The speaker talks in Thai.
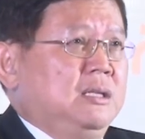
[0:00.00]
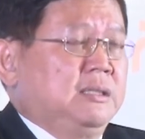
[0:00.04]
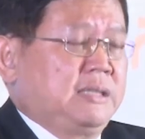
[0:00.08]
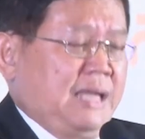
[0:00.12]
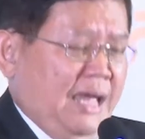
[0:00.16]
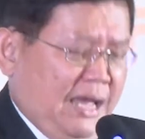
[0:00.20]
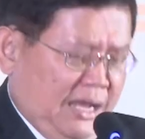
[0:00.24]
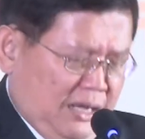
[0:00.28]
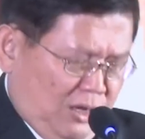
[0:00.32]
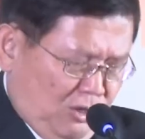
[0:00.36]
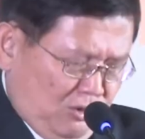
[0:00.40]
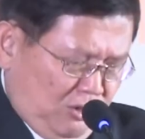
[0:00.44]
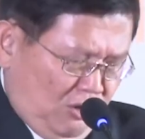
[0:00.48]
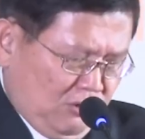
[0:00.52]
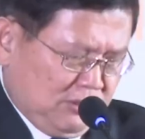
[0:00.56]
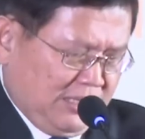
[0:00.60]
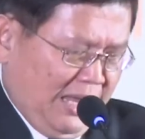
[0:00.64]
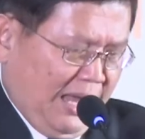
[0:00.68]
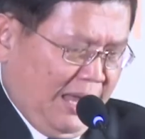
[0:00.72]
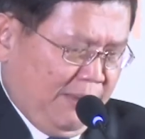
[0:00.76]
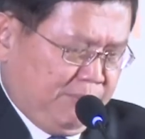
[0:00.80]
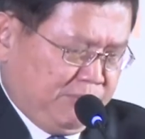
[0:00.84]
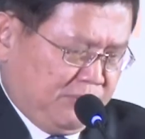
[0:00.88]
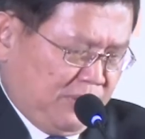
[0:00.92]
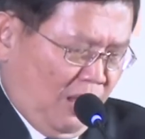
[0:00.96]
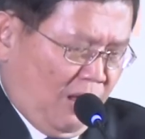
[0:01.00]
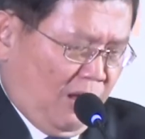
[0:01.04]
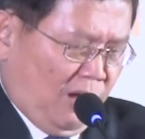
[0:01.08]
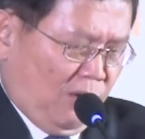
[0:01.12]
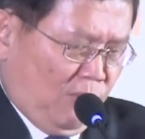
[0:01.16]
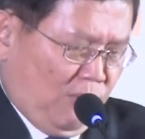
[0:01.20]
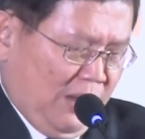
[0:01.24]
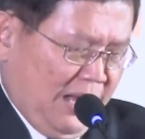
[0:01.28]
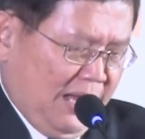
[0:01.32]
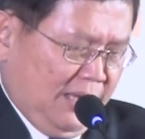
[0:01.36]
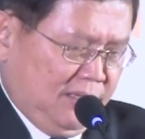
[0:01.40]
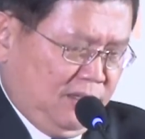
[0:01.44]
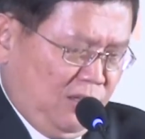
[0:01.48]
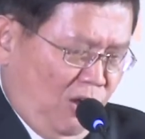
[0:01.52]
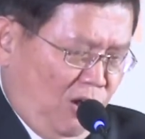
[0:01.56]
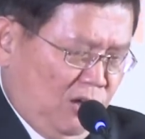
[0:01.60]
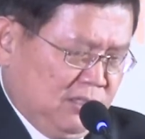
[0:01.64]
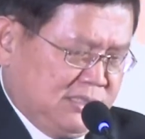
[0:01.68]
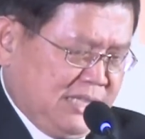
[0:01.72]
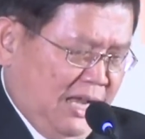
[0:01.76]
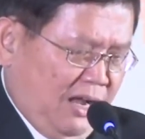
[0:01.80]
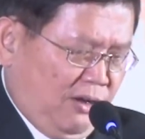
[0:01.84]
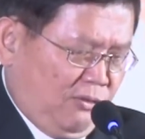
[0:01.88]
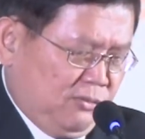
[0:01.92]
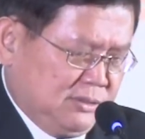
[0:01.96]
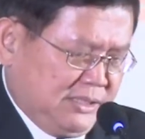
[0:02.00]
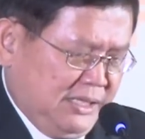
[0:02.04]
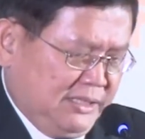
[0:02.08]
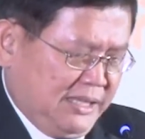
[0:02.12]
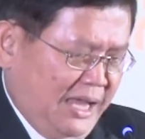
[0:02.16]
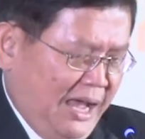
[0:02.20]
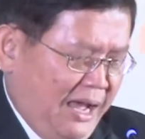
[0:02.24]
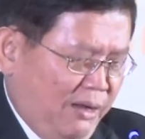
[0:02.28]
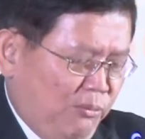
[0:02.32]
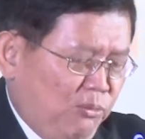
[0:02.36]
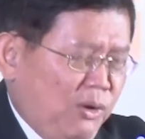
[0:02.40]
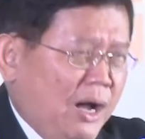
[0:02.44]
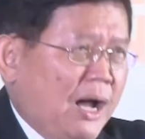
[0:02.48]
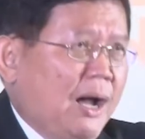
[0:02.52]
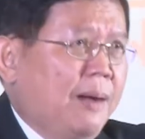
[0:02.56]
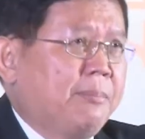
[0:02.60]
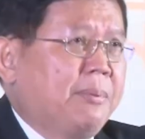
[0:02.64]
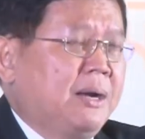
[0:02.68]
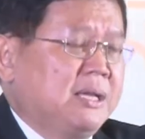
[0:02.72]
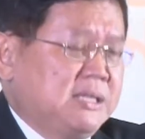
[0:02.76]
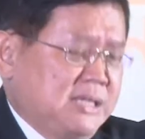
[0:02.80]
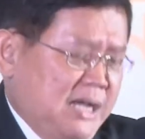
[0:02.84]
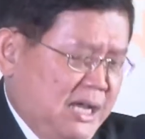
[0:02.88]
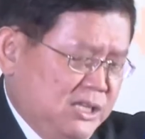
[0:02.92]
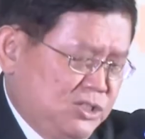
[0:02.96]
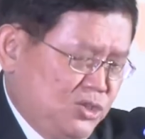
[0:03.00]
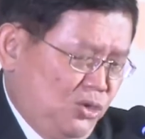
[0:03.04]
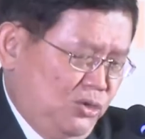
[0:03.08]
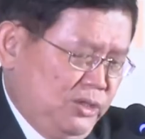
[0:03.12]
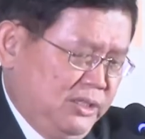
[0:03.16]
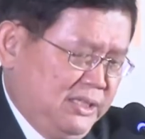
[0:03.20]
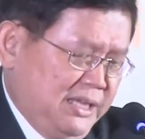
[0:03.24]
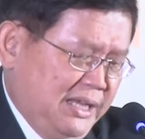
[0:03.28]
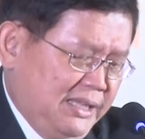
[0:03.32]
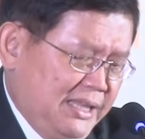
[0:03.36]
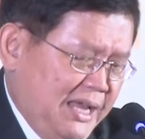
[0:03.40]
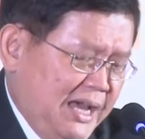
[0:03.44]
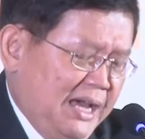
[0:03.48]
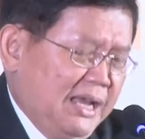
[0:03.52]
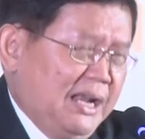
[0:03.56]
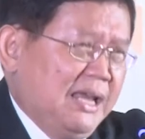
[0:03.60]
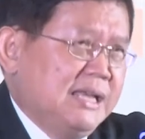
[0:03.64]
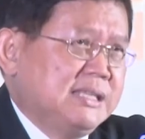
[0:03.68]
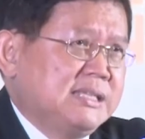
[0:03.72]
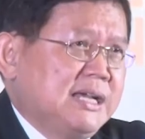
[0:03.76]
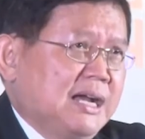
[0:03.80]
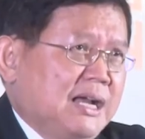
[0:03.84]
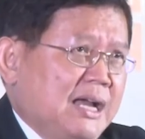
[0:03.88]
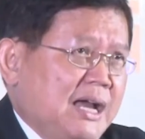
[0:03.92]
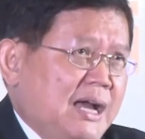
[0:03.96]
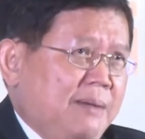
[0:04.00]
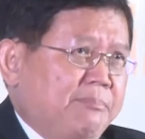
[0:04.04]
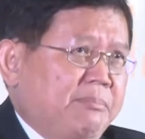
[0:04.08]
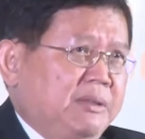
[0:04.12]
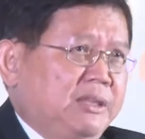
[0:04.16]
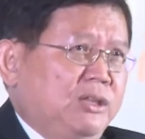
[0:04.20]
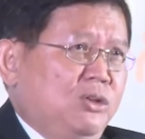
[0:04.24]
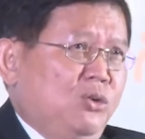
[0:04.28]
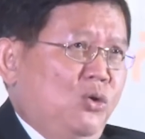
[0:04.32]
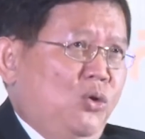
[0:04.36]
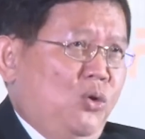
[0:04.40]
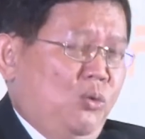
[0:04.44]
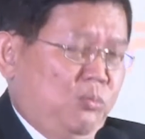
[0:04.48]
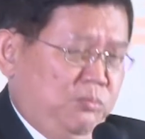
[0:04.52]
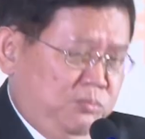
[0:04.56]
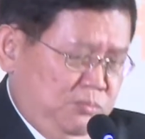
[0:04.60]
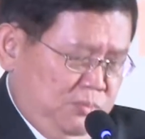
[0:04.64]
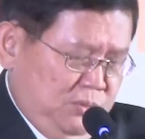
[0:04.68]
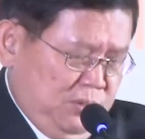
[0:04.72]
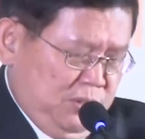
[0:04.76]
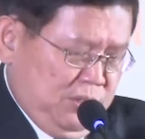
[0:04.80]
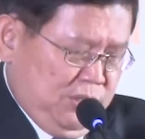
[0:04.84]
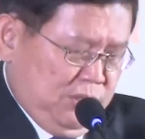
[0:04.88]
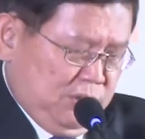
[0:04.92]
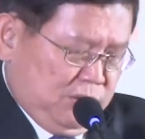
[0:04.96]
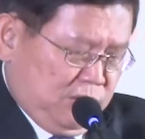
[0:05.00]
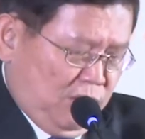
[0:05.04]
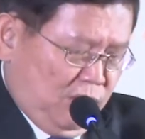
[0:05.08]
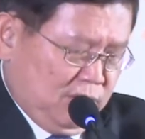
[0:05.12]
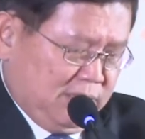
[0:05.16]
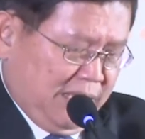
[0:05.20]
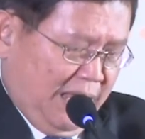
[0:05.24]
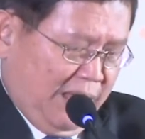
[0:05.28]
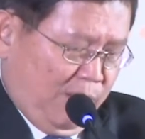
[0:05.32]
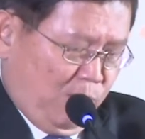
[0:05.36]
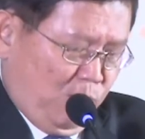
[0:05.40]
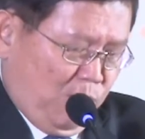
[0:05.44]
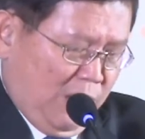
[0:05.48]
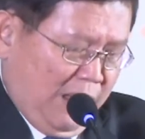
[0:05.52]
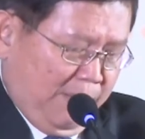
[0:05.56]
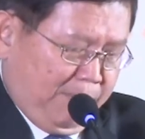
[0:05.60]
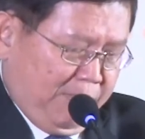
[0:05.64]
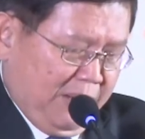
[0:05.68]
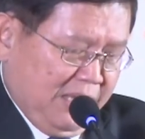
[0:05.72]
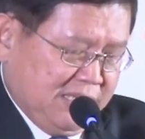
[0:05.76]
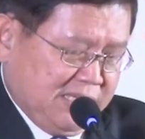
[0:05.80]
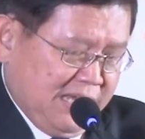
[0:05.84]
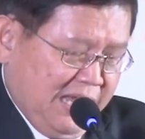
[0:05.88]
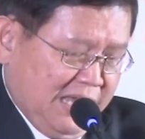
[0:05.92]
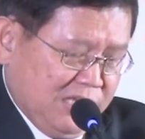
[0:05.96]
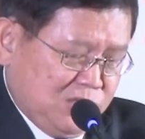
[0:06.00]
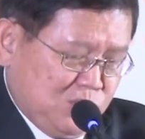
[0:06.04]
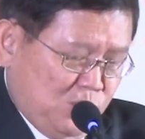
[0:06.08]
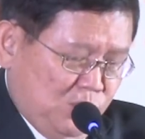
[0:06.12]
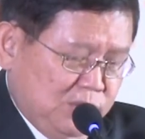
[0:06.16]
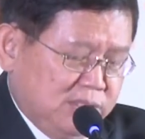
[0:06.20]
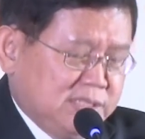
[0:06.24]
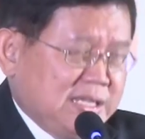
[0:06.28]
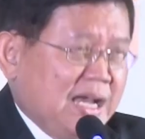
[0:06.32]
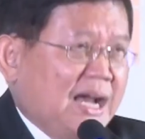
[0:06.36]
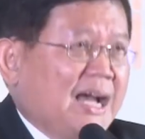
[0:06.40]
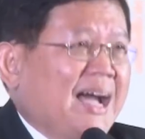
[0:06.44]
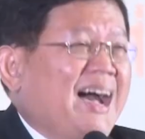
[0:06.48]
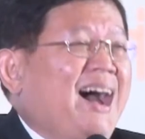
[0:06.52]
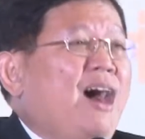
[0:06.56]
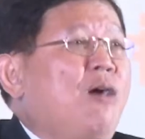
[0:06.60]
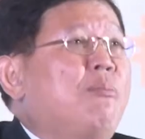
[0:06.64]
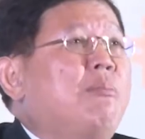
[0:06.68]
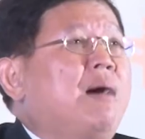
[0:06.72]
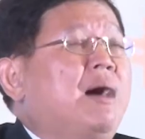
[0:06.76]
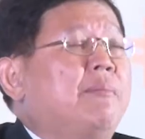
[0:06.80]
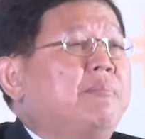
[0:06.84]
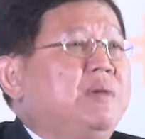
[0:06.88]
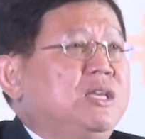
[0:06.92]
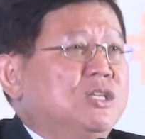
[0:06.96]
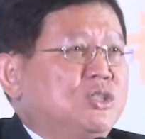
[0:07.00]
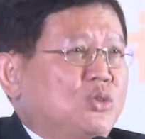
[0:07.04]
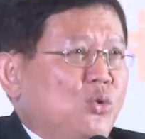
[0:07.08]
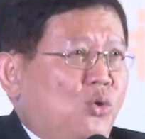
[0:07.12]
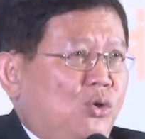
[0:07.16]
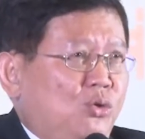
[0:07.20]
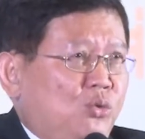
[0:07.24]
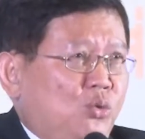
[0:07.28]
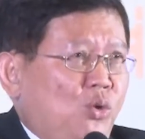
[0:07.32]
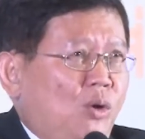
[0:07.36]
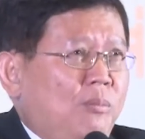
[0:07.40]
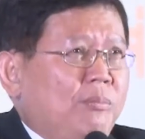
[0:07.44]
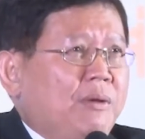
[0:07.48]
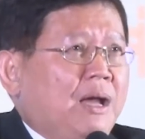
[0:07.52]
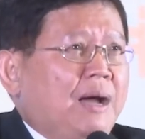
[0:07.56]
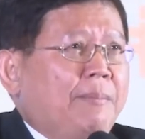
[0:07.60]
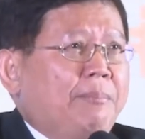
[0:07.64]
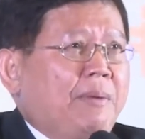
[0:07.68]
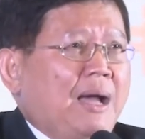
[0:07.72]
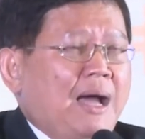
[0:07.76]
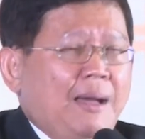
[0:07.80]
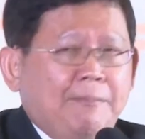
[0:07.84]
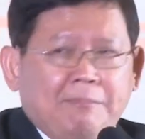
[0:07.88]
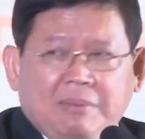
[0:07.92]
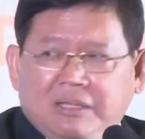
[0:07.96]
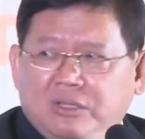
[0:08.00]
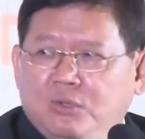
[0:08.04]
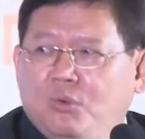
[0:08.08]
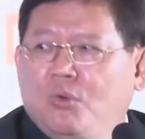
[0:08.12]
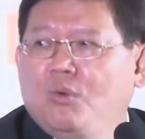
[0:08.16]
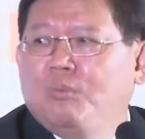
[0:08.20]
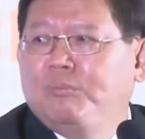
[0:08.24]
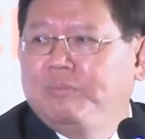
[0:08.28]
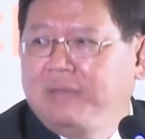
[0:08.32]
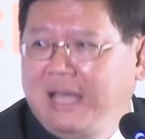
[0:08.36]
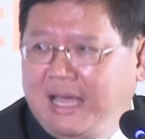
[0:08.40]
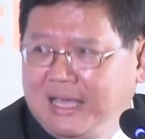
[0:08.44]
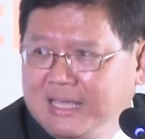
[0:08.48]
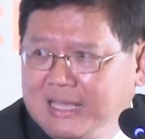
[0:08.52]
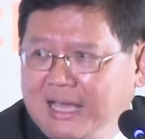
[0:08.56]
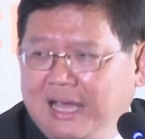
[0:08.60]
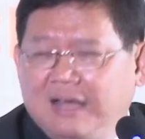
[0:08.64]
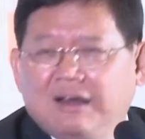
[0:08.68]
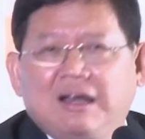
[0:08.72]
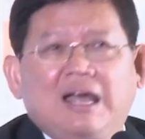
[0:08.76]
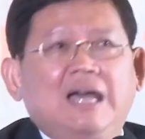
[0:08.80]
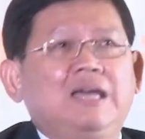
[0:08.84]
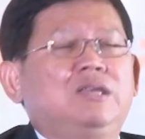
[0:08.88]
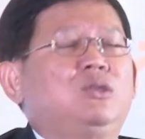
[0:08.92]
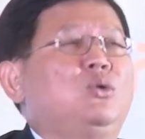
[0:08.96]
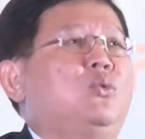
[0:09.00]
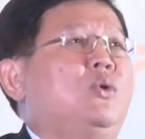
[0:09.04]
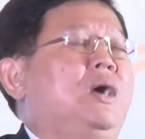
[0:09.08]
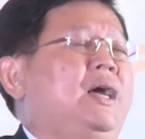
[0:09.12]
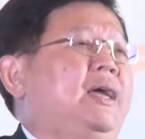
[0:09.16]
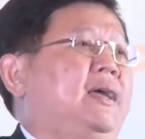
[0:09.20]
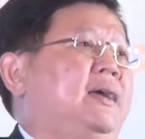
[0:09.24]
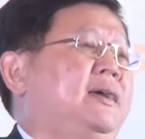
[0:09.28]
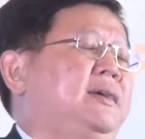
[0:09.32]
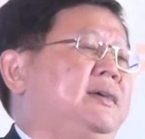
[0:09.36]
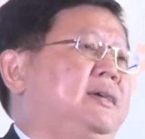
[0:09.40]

แต่เราต้องถามต่อว่านอกจากจะถามว่าประชาชนจะได้อะไรจากการปฏิรูปต้องถามว่าประชาชนจะเข้ามามีส่วนร่วมกับการปฏิรูปได้อย่างไรด้วย